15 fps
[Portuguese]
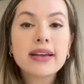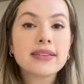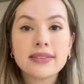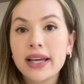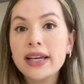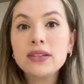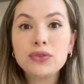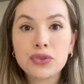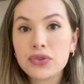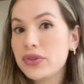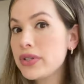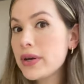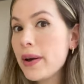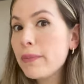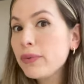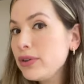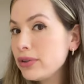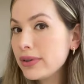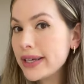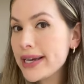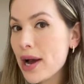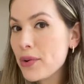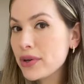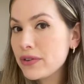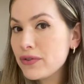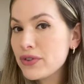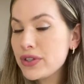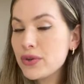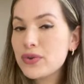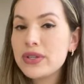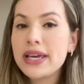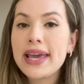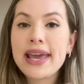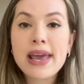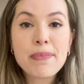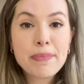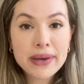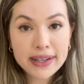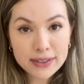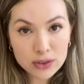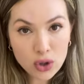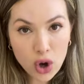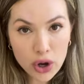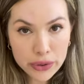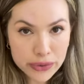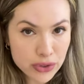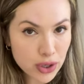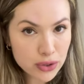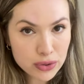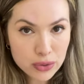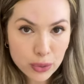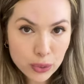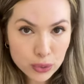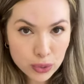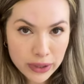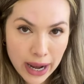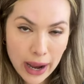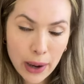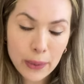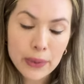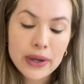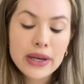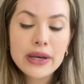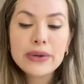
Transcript: Na introdução é muito legal que você use repertório sociocultural.